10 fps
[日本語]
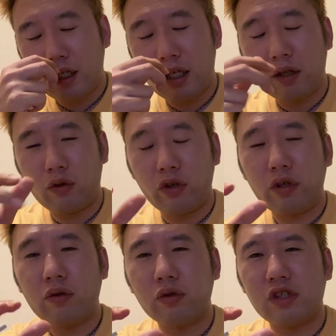あこうい
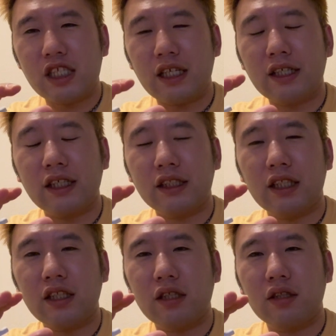うことを伝えたかった
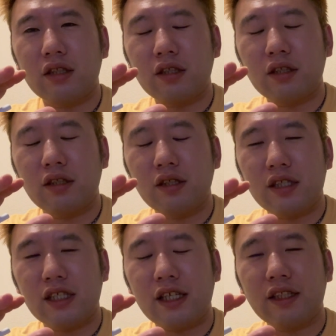んで
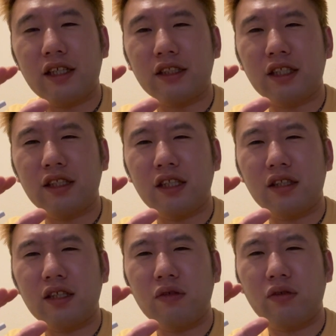伝えたかったんでっ
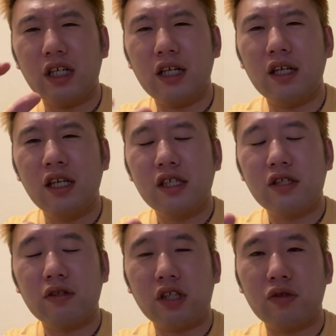ていうのが
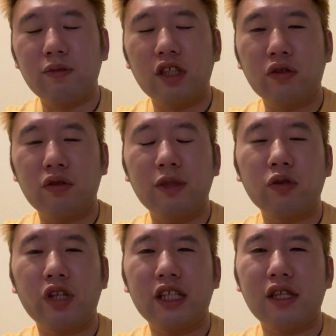すぐに汲み汲み
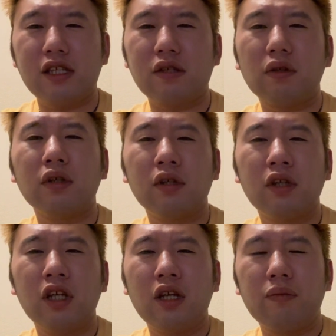取れたんですよ
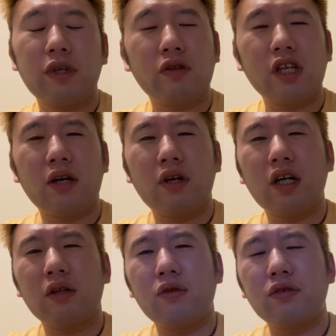ペロリアン
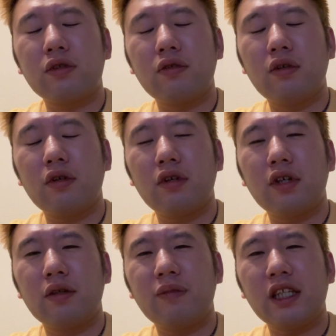は幸福を
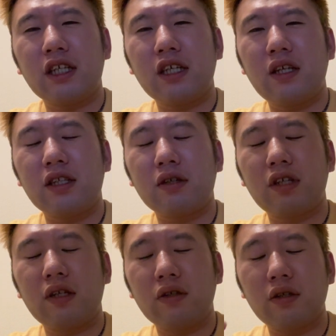招き入れてく
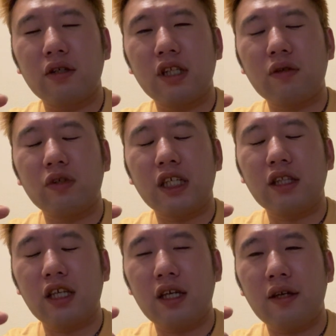れる猫なん
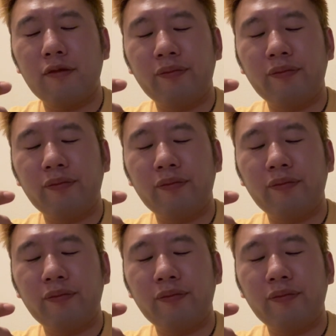で